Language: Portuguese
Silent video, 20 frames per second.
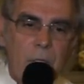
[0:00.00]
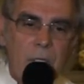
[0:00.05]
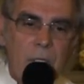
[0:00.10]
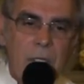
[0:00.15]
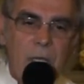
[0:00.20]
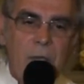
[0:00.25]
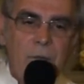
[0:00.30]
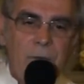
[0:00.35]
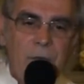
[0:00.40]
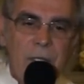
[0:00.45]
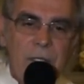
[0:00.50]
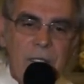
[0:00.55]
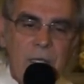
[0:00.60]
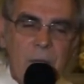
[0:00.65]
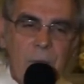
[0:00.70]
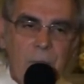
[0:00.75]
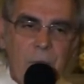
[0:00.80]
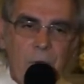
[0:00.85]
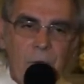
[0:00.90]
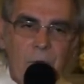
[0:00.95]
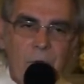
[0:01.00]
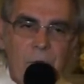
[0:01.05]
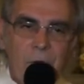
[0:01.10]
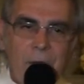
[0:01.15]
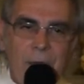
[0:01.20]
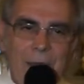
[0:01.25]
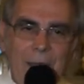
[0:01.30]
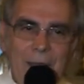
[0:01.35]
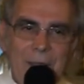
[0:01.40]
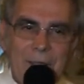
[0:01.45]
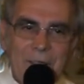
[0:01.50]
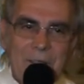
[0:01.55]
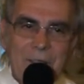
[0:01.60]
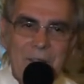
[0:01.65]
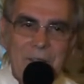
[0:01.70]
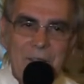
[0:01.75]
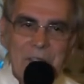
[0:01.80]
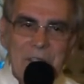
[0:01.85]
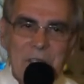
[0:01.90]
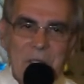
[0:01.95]
sem fazer pouco caso
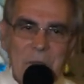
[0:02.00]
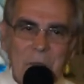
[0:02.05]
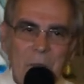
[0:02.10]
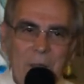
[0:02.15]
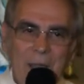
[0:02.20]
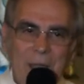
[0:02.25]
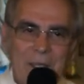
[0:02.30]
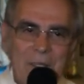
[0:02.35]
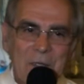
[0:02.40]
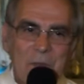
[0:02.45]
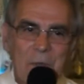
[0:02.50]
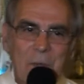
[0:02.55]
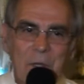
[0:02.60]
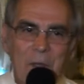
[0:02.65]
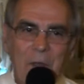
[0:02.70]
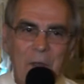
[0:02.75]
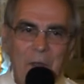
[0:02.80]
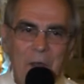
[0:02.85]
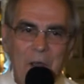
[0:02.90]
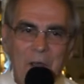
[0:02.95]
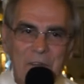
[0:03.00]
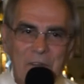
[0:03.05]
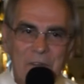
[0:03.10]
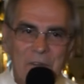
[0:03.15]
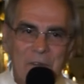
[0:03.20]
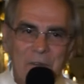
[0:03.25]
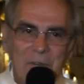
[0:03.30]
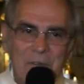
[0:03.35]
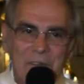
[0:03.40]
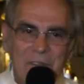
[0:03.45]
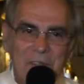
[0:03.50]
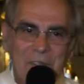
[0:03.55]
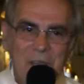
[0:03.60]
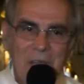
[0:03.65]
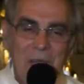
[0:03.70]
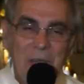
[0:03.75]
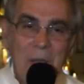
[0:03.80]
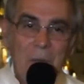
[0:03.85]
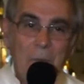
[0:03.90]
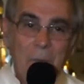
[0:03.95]
dos pais biológicos,
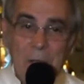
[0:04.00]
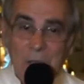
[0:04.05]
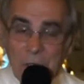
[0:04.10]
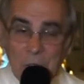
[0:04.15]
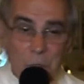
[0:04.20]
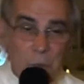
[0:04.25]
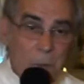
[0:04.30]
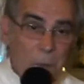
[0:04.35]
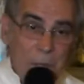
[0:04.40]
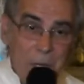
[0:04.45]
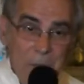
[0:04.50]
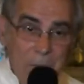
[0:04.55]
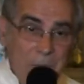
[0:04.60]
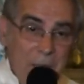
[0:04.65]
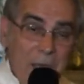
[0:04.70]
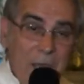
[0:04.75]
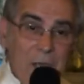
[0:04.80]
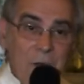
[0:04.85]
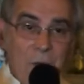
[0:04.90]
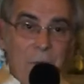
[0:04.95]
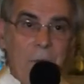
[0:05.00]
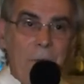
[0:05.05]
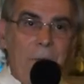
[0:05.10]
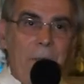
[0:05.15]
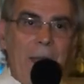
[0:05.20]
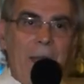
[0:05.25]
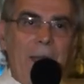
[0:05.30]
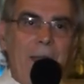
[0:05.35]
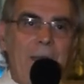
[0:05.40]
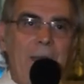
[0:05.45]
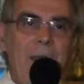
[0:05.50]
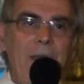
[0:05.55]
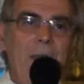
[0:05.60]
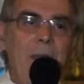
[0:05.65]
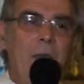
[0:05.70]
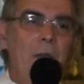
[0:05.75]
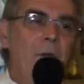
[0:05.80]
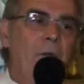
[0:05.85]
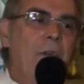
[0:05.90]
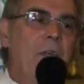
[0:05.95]
mas o primeiro pai
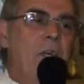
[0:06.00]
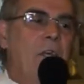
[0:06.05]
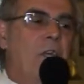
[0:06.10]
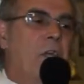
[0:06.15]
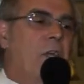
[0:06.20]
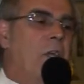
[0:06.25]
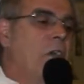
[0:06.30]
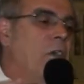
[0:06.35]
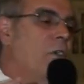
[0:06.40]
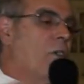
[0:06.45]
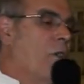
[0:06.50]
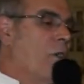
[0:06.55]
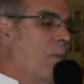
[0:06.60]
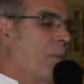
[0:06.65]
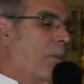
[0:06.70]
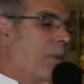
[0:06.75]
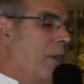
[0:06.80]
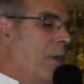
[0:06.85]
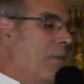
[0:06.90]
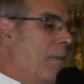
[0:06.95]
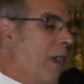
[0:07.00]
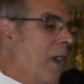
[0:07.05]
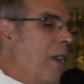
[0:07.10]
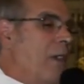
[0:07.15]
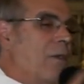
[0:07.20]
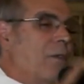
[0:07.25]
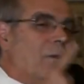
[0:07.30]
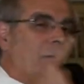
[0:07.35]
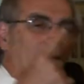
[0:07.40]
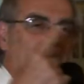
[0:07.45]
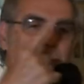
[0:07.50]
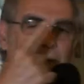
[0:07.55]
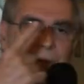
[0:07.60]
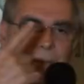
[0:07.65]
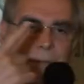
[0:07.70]
é o que criou primeiro.